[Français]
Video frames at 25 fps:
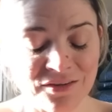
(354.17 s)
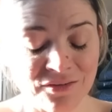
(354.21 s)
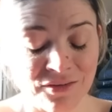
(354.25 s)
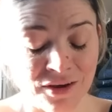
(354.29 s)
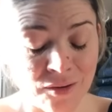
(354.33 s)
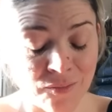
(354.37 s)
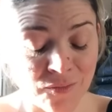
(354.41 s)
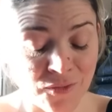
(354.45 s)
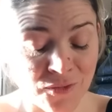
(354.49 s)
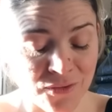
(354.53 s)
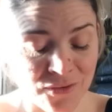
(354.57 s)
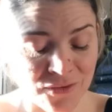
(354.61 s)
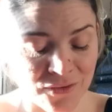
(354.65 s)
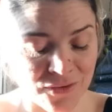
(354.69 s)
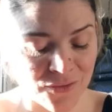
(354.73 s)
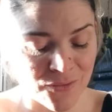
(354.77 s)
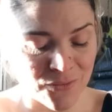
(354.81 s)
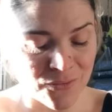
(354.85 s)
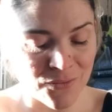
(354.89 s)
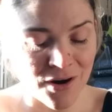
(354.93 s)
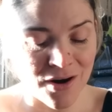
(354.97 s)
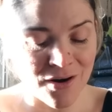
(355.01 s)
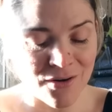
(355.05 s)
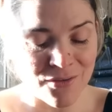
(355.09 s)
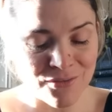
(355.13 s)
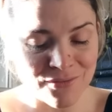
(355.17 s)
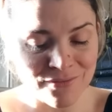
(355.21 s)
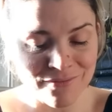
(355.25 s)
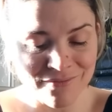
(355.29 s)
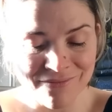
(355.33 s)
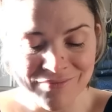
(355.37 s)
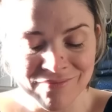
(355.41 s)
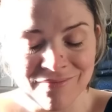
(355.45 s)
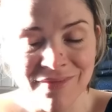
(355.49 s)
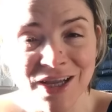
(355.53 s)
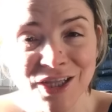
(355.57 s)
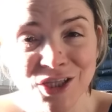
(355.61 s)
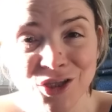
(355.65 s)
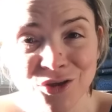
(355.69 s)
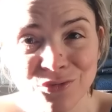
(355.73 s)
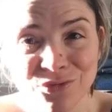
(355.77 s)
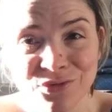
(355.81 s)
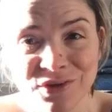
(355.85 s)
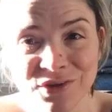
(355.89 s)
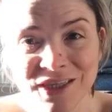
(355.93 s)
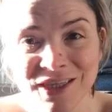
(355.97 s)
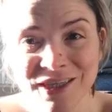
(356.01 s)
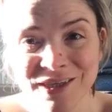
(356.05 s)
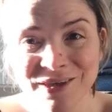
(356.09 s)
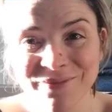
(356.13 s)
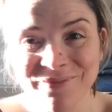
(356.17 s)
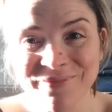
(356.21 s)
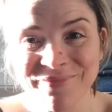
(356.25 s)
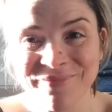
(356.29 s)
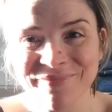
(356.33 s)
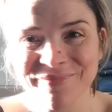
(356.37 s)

c'est vraiment euh, waouh, magnifique.